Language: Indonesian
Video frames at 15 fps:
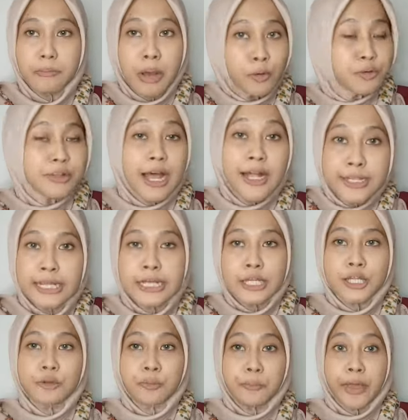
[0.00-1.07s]
bagus aja
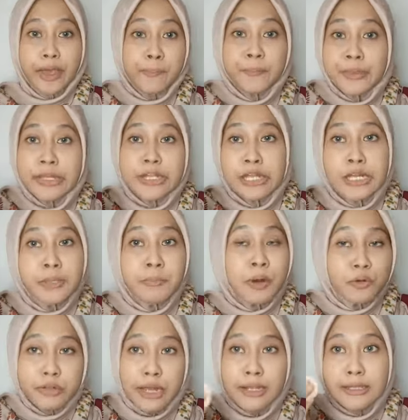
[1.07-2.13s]
gitu make upnya jadi
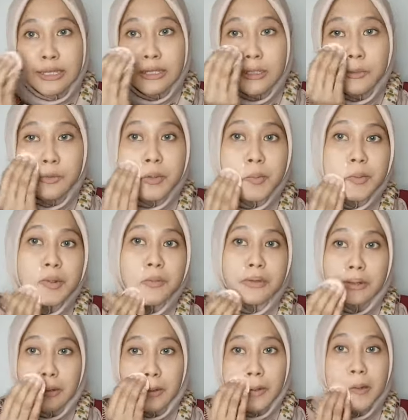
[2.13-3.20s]
bagus aja gitu
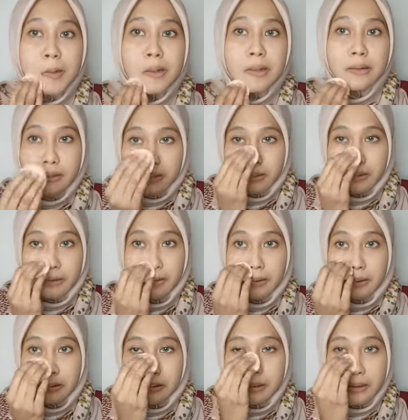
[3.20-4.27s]
teman-teman
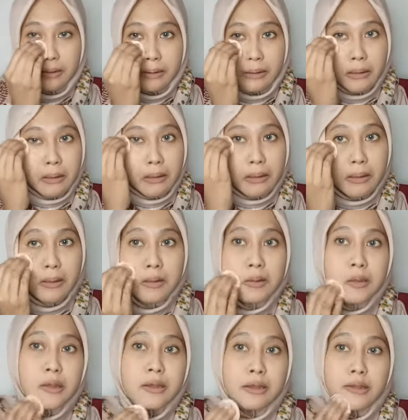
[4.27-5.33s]
ya
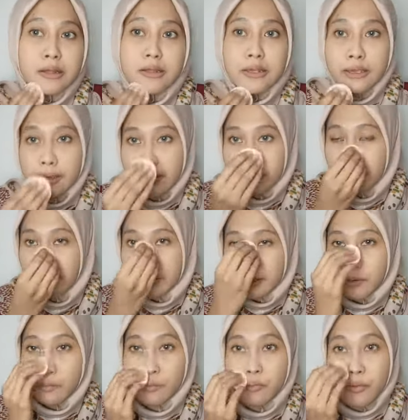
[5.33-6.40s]
oke
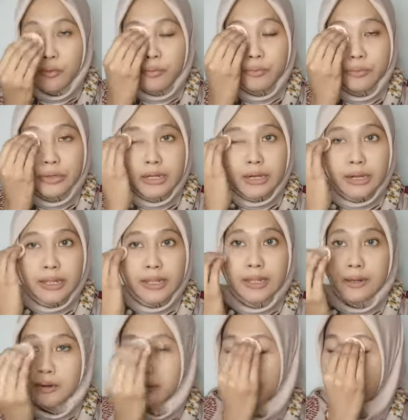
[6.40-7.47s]
kita
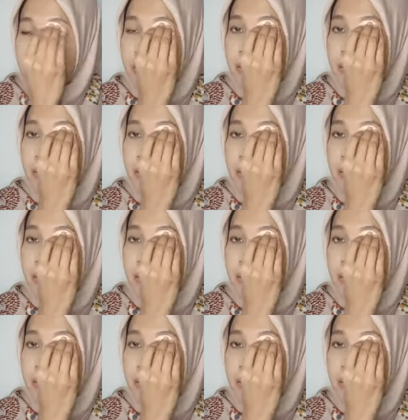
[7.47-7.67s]
powderin